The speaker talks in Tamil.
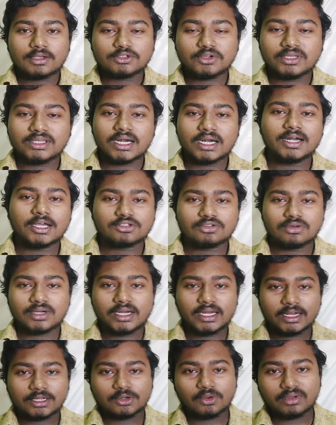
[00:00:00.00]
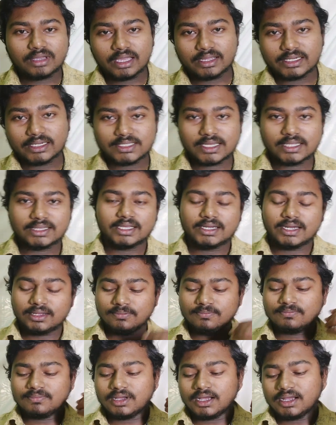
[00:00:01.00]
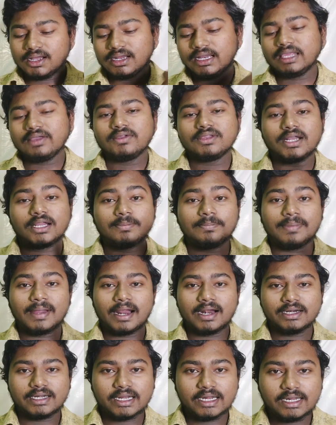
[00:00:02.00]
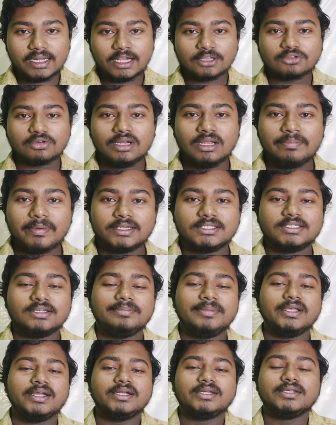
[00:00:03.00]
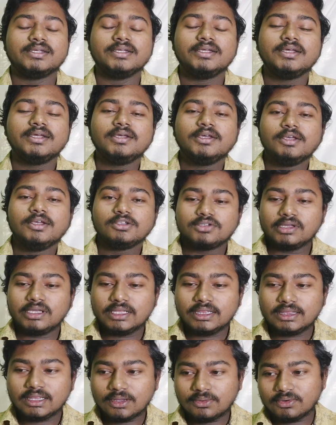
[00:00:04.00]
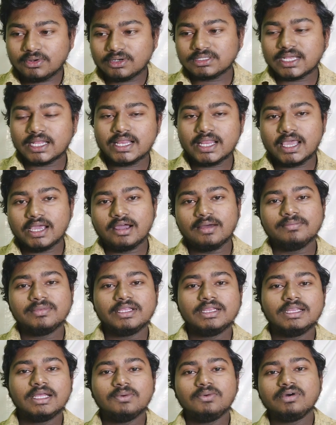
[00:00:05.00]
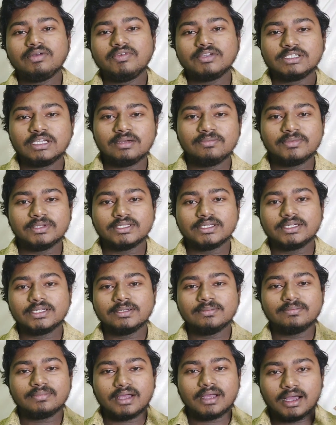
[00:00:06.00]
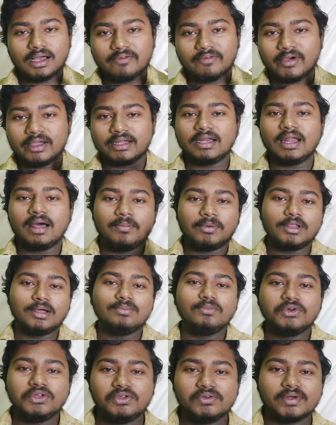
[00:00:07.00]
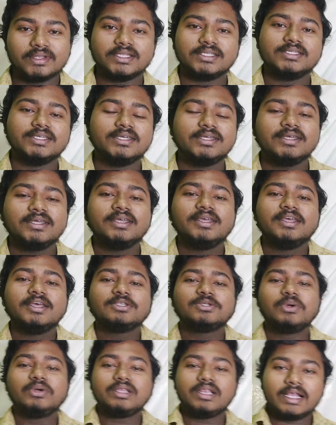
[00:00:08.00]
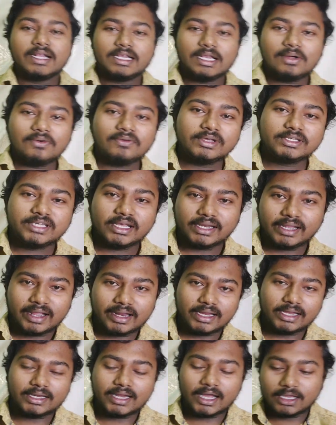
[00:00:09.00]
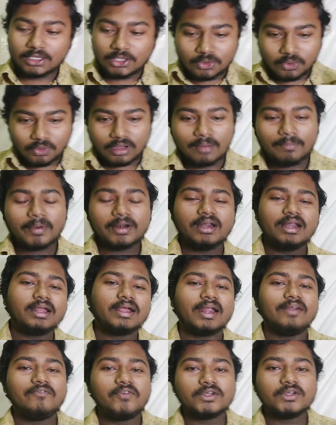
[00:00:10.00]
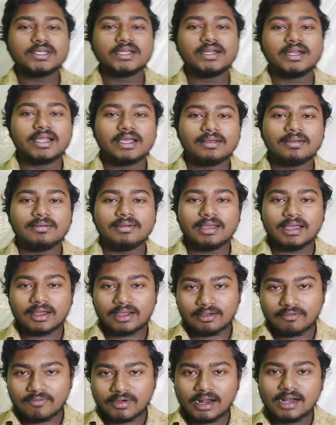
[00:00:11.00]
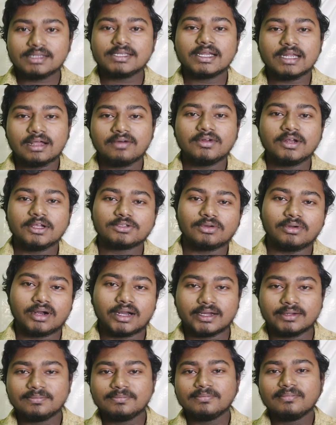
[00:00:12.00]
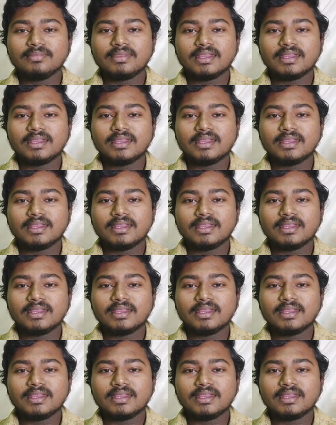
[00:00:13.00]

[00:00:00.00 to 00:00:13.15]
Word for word: ஸோ இதெல்லாம் நான் சொன்னேன் நீங்கள் டூ கே கிட்ஸ் இருந்தீங்கன்னா நீங்கள் வந்து அது பிளானட் இல்லைன்னு சொல்லி படிச்சிருப்பீங்கன்ட்டு ஸோ இந்த ஒரு சந்தேகம் இந்த ஒரு விஷயம் வந்துட்டு ஃபைனலாக அப்போ தான் முடிவுக்கு வந்துச்சு ஸோ இதில் என்ன ஒரு விஷயம்னு கேட்டிங்கன்னா இவங்க பண்ண கன்ஃபியூஷனில் வேர்ல்டு லெவலில் சொல்கிறேன்